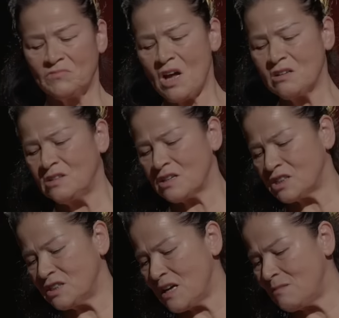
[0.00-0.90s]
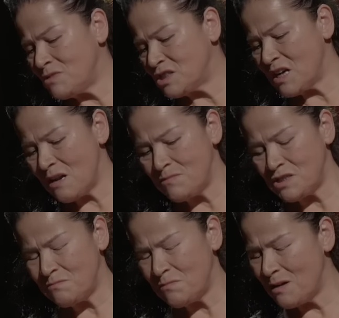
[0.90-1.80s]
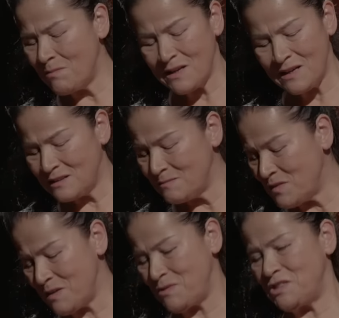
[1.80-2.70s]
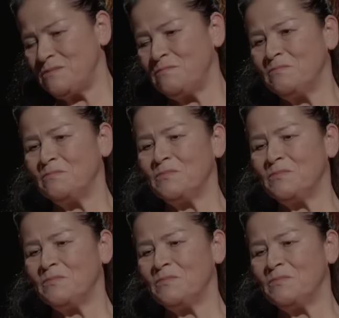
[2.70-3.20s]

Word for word: Dağı daşı delmiş gelmişim memleketim demişim.